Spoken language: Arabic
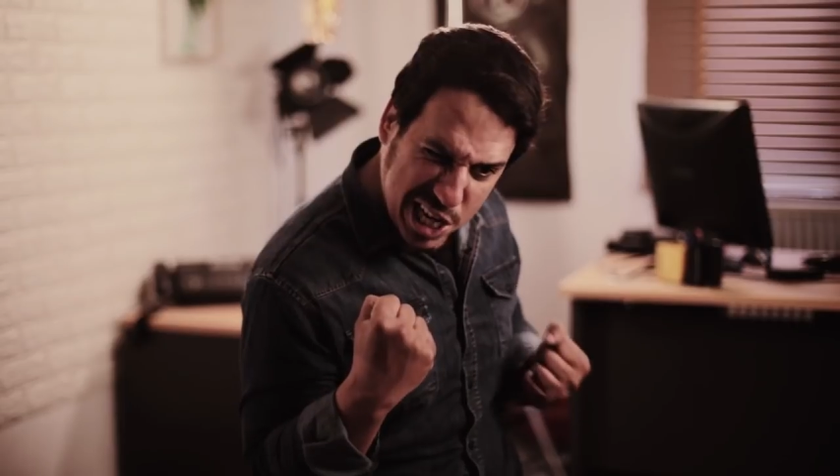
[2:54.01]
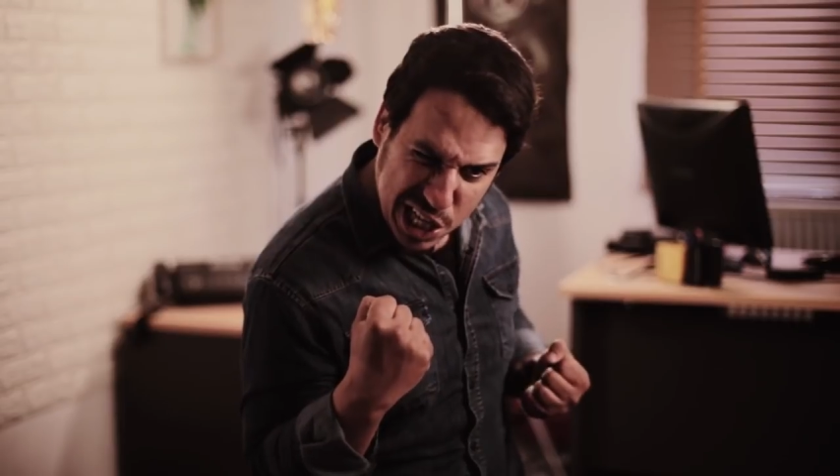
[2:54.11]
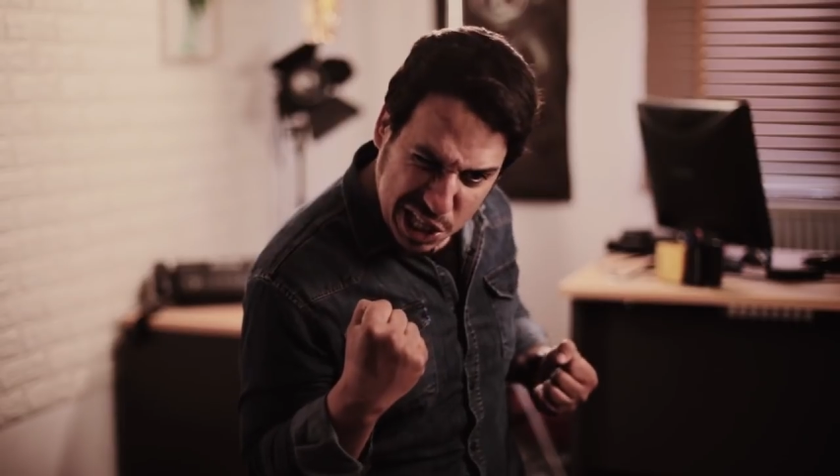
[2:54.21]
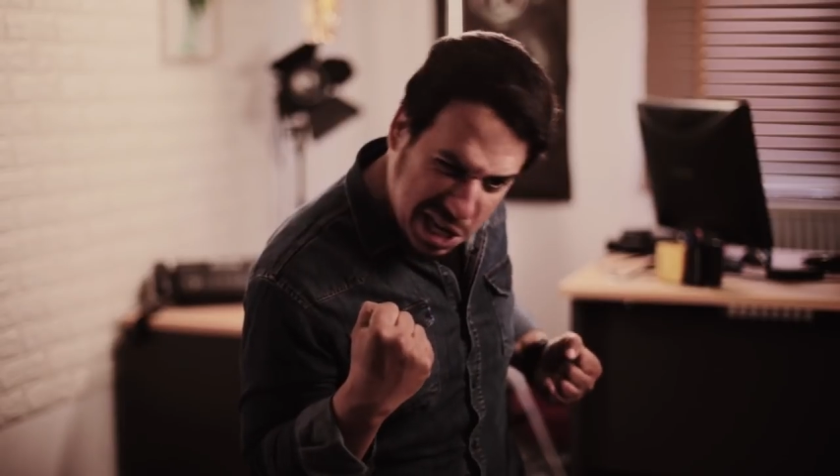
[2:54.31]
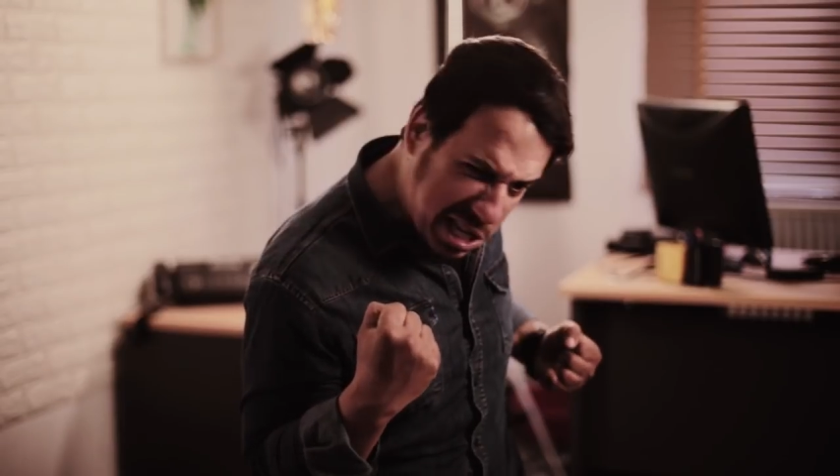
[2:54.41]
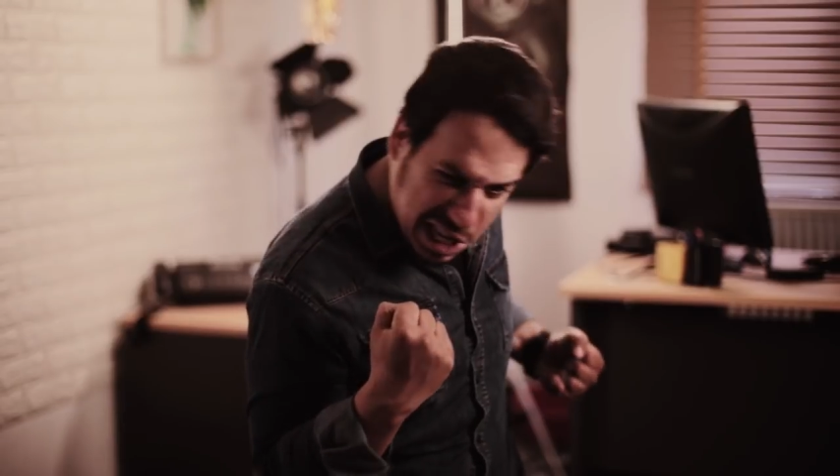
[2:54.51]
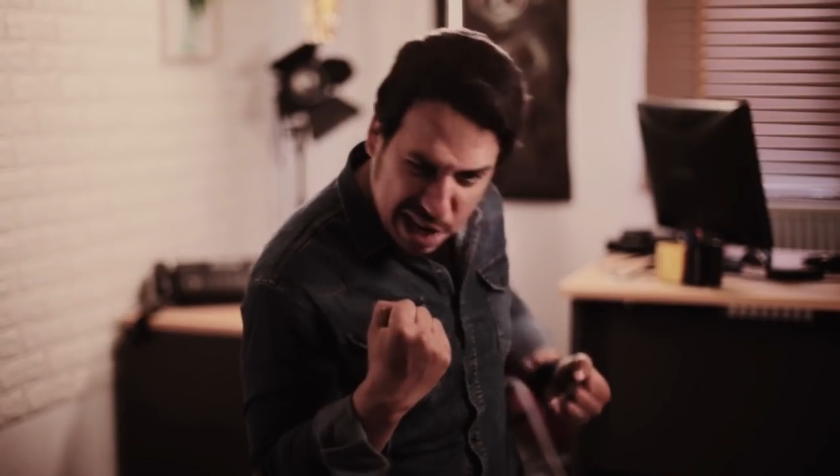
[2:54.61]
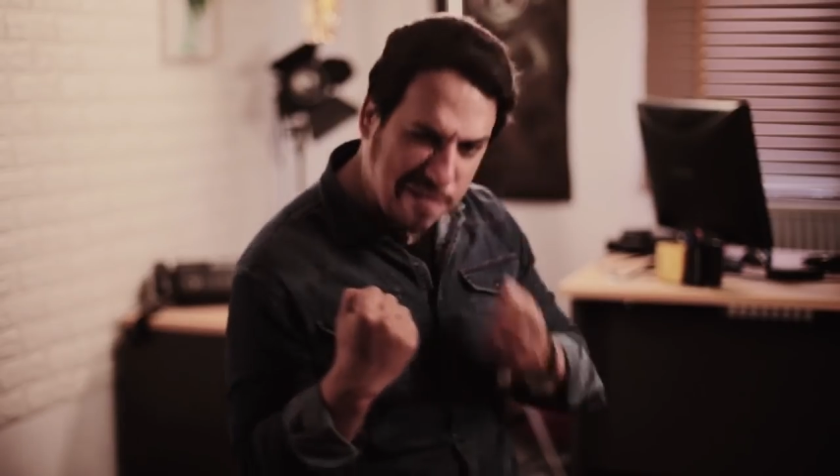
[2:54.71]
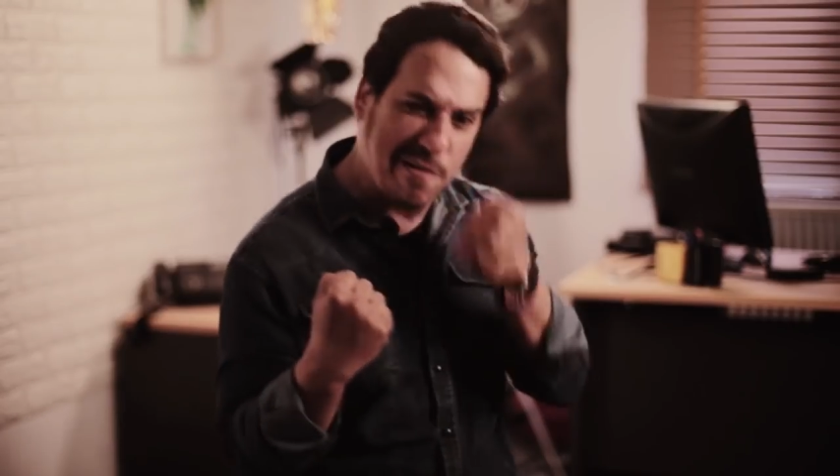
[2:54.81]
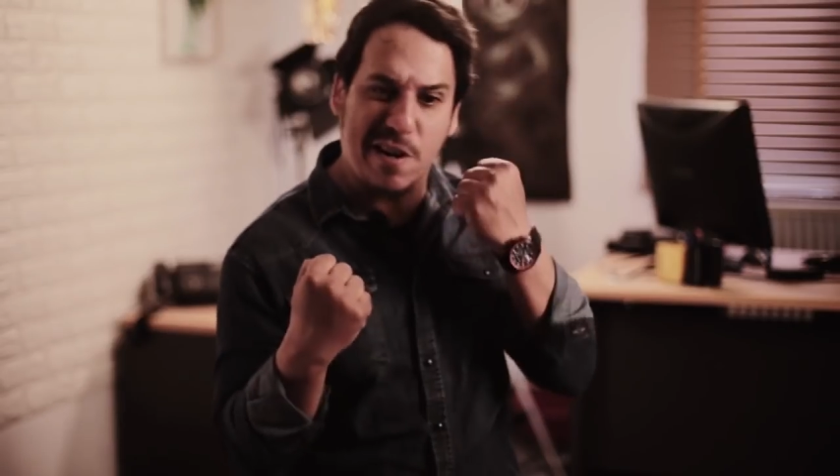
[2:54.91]
انا تري
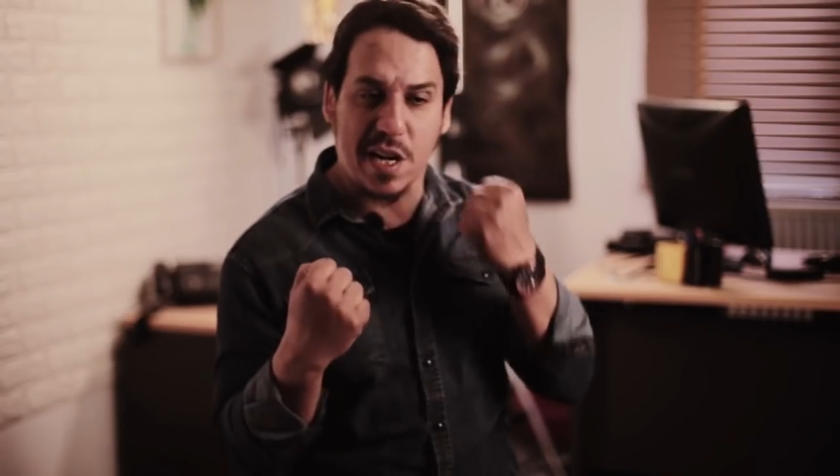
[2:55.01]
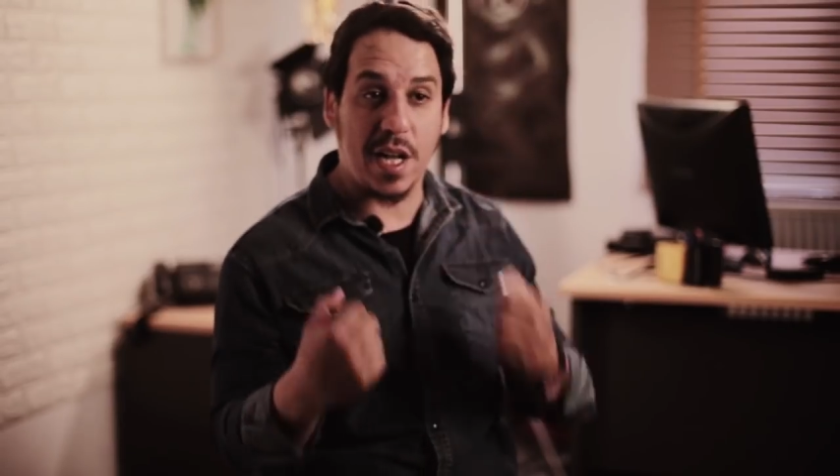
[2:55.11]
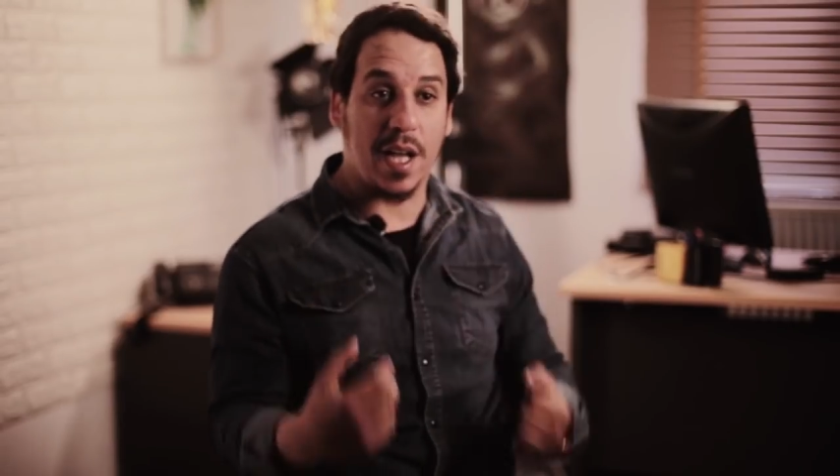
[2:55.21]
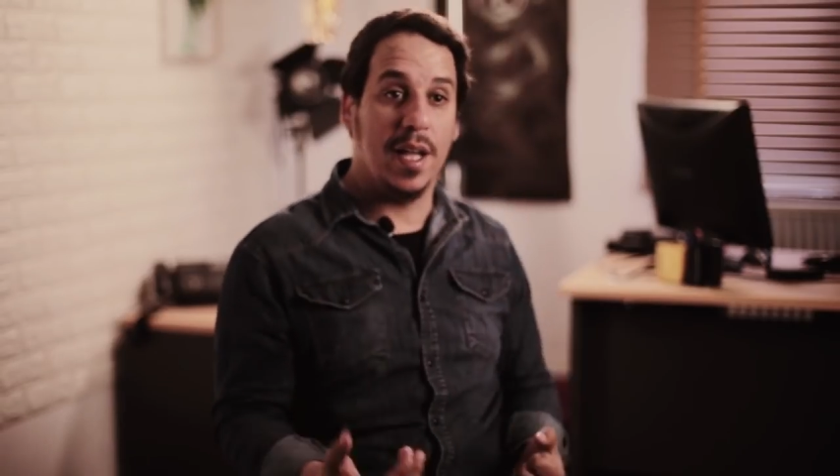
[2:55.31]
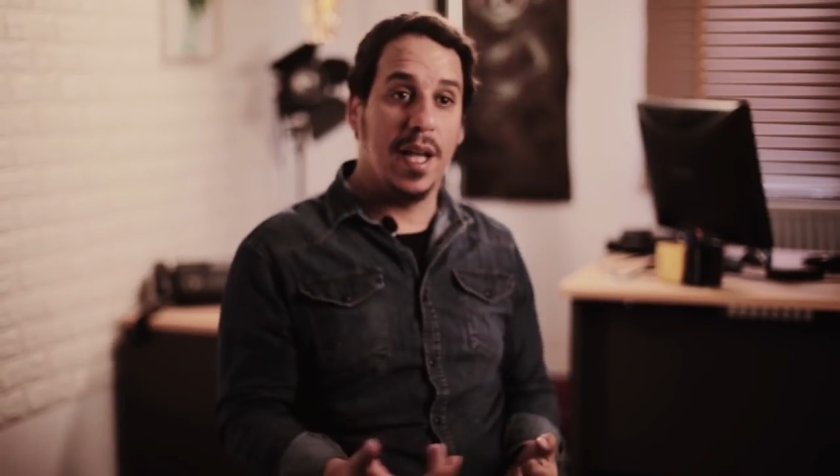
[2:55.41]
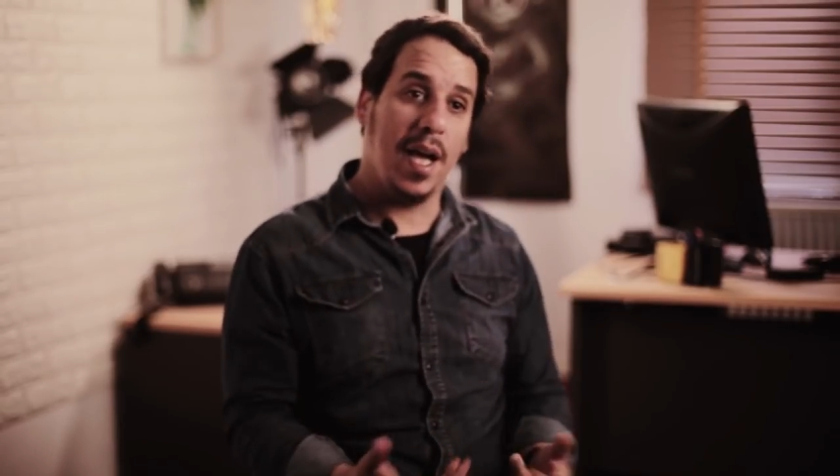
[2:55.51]
تري فور انا